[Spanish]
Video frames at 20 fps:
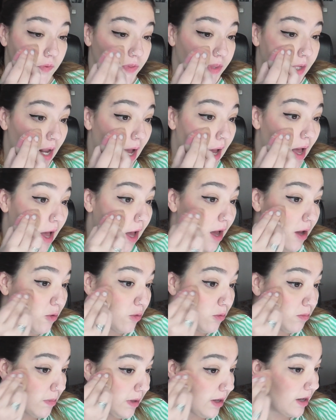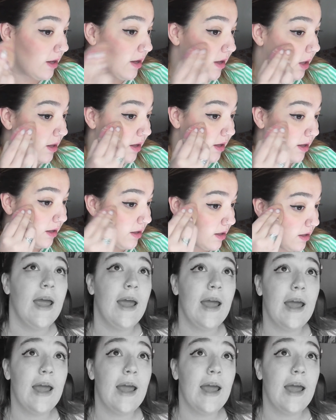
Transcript: Trauma.